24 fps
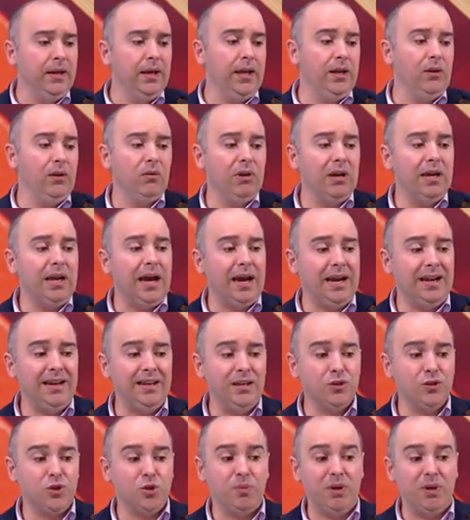e não clicar em
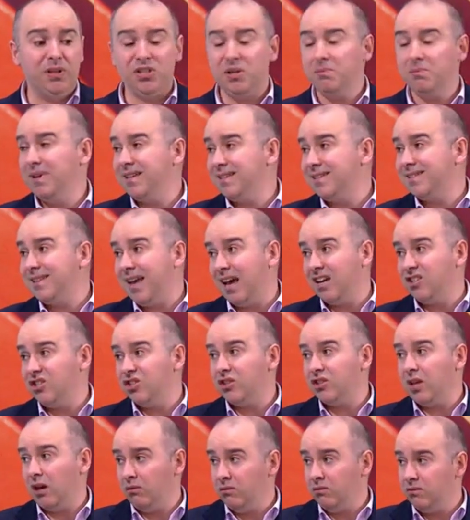links suspeitos em
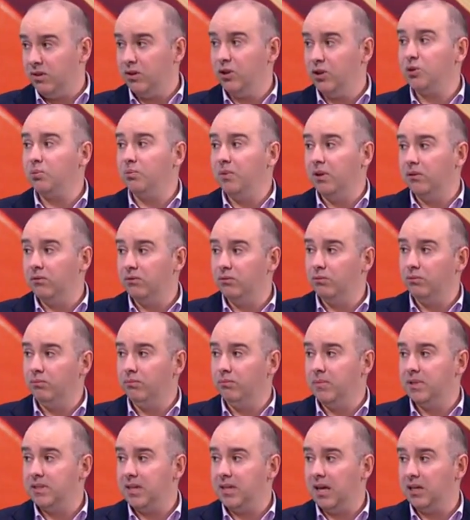mensagens, está acontecendo neste momento,
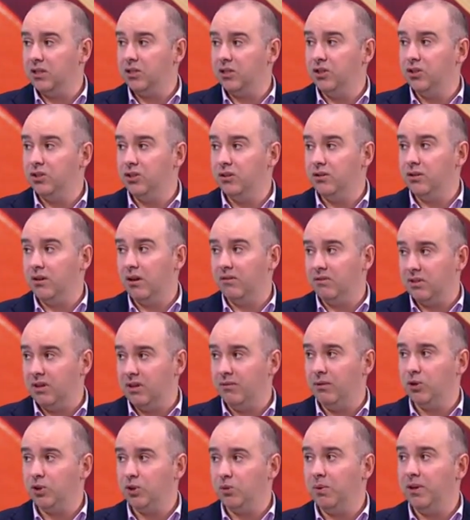mensagens e isso tem a
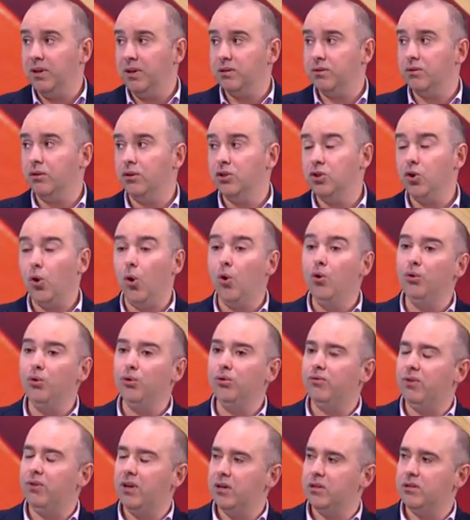ver com as aplicações, ou
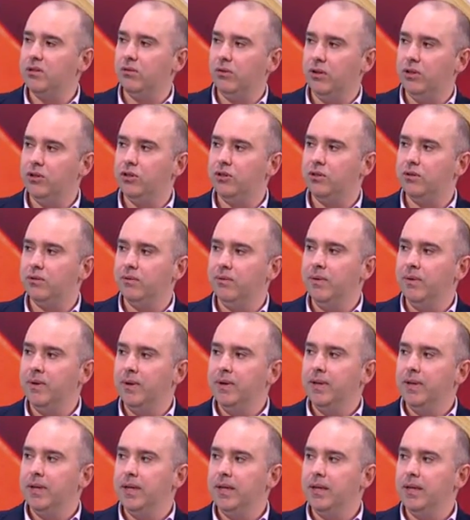notificações
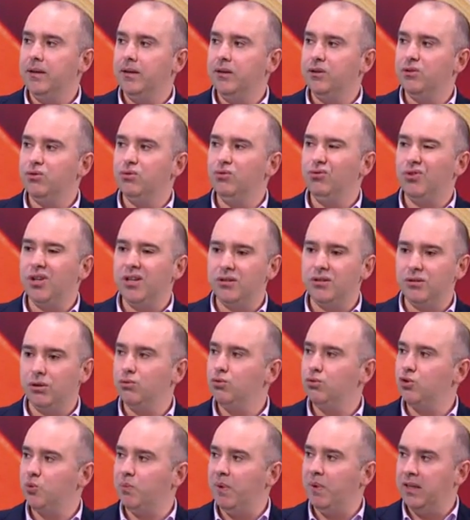uh, que surgem que são
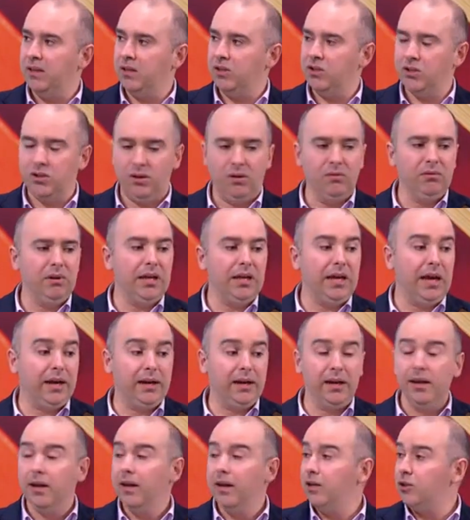suspeitas. Não clicar.
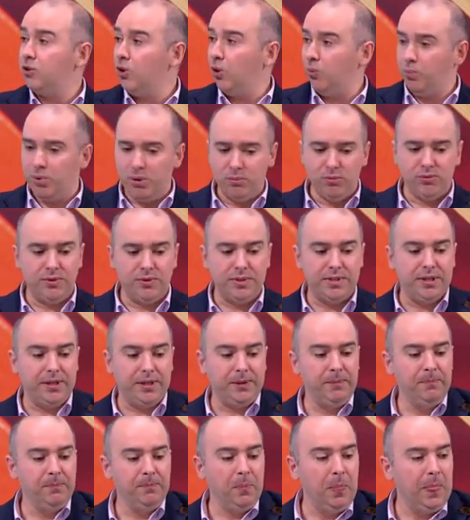Isto é o que podemos fazer.
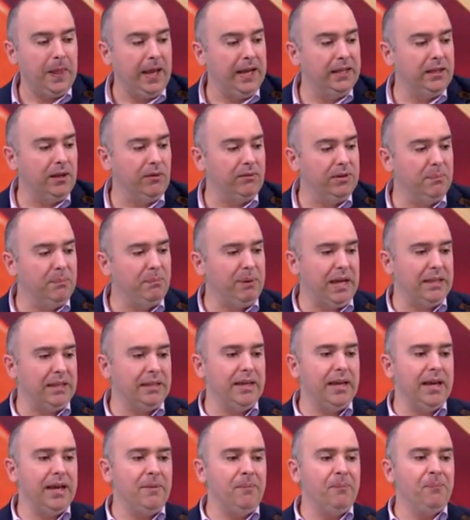Então, na
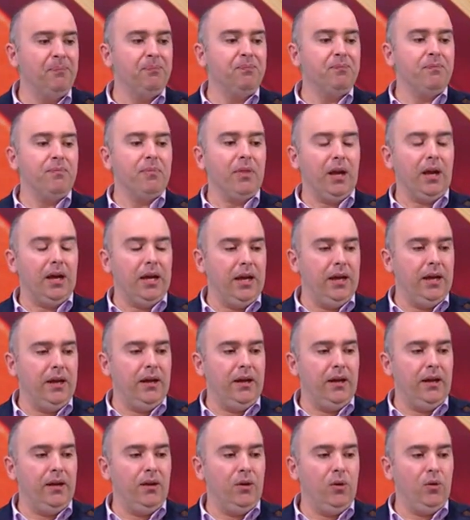prática,
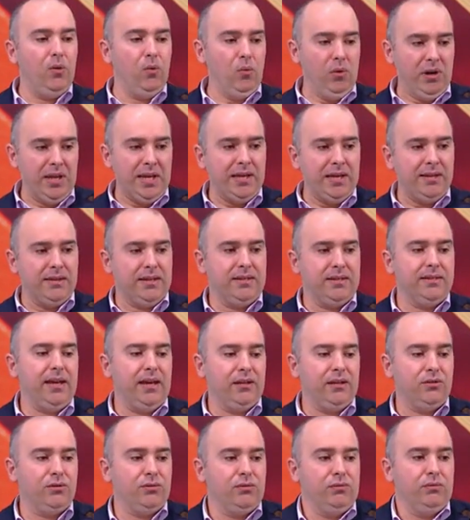uh, o link de
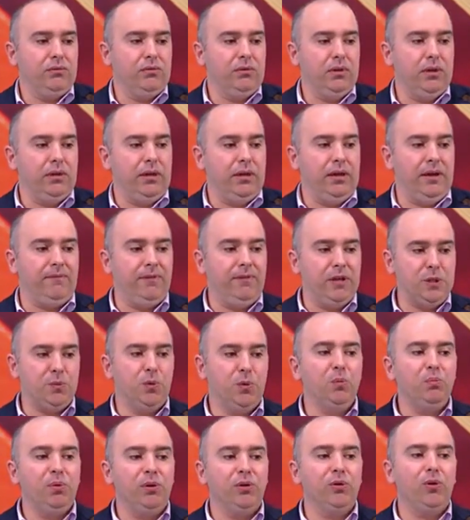acesso é
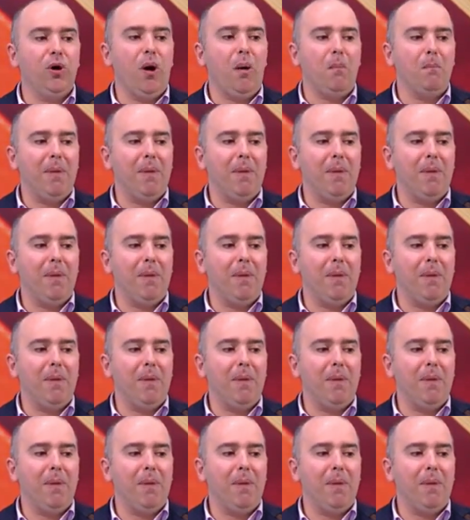facebook.com.br